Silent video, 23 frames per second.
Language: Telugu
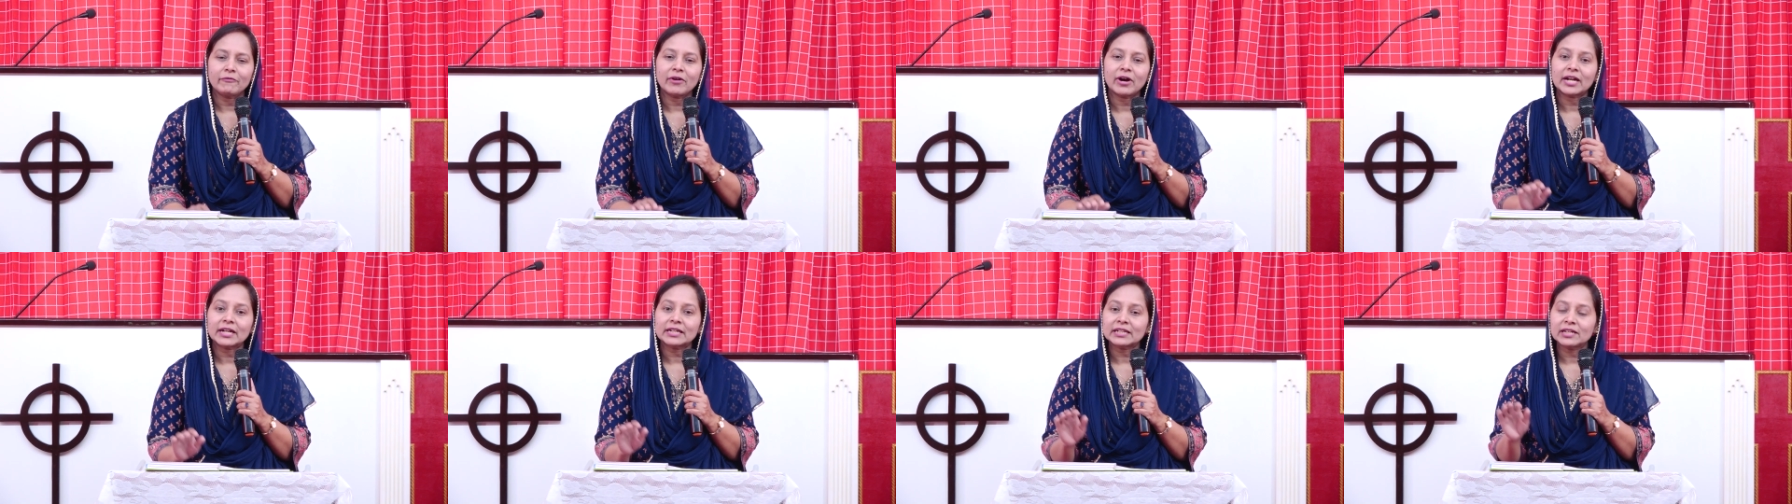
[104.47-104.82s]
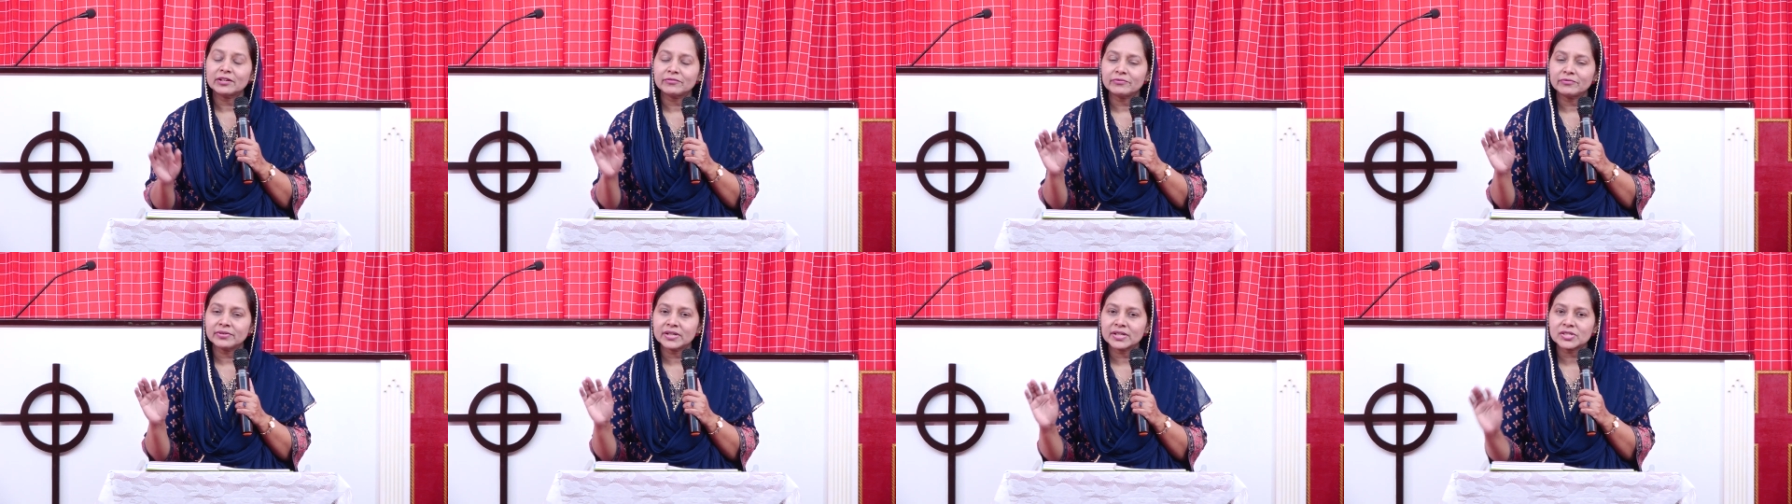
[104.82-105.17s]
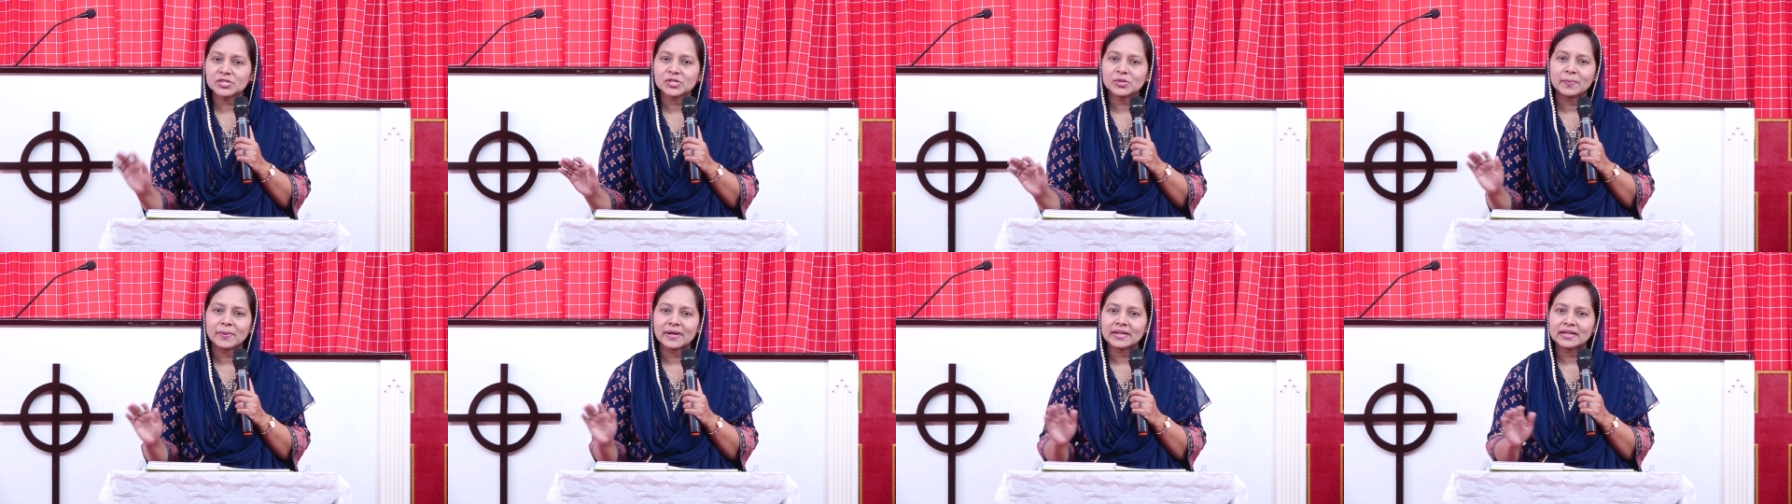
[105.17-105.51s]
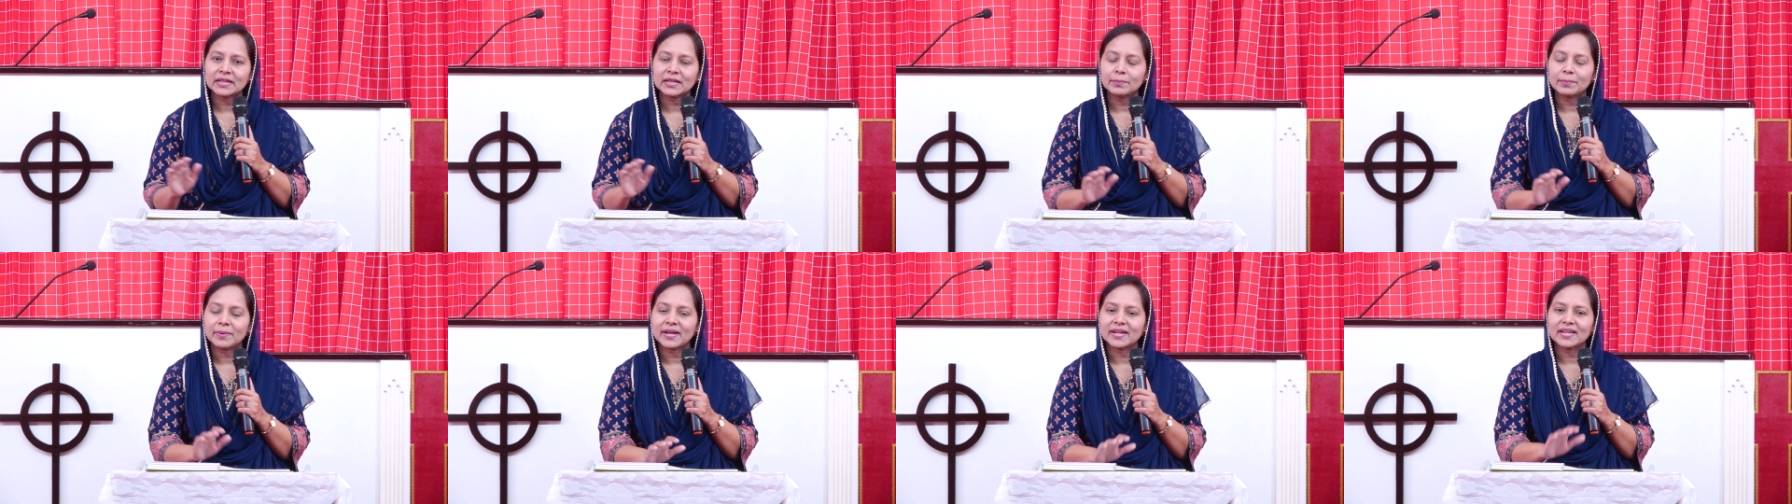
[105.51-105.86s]
వాటిని
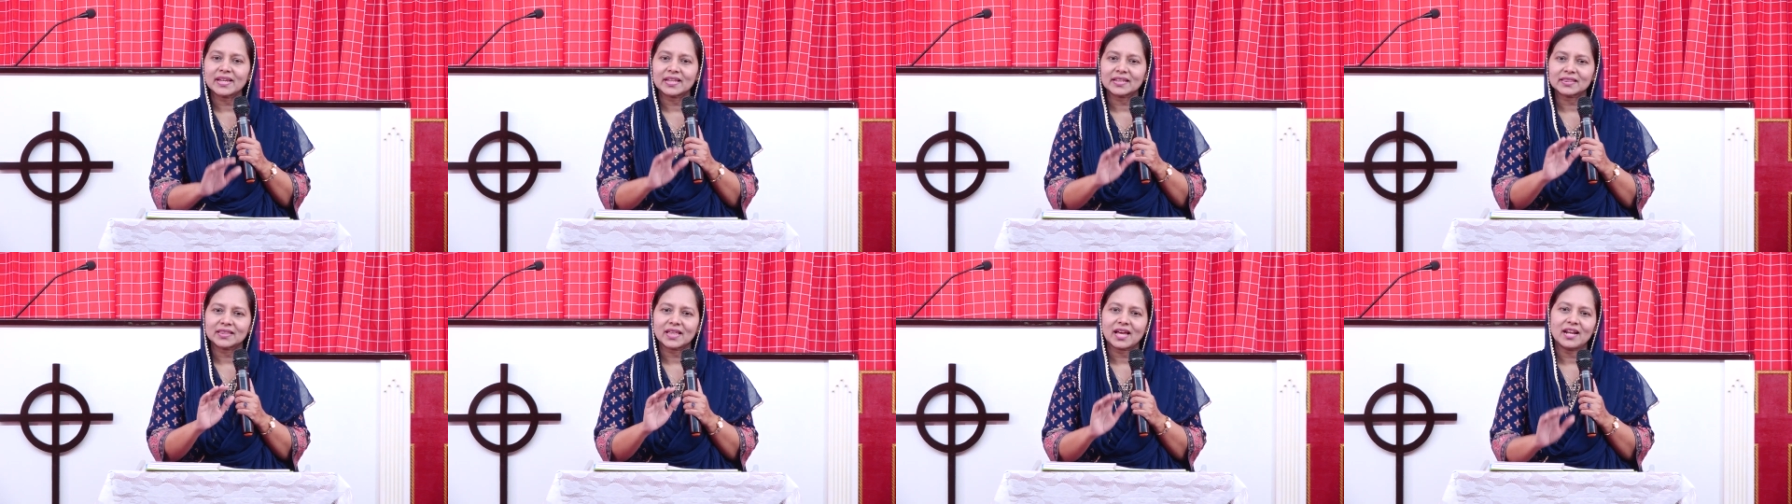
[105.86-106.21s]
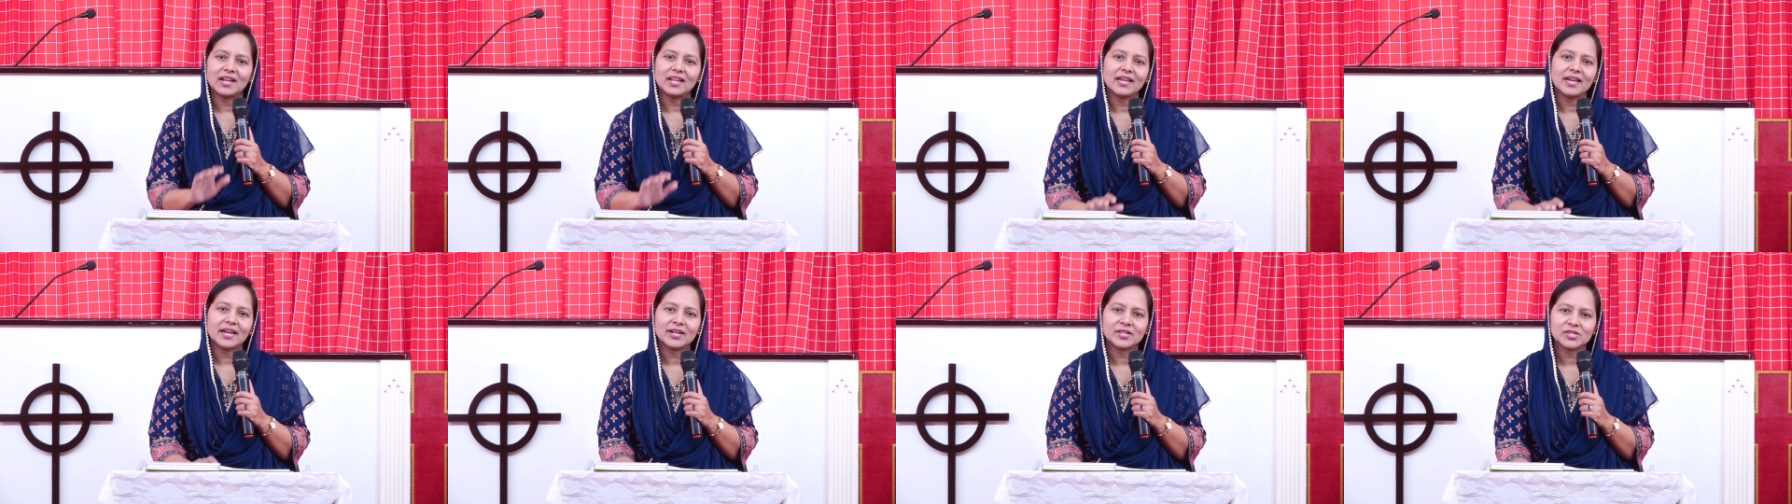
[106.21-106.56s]
విడిచిపెట్టి పరిగెత్తాలి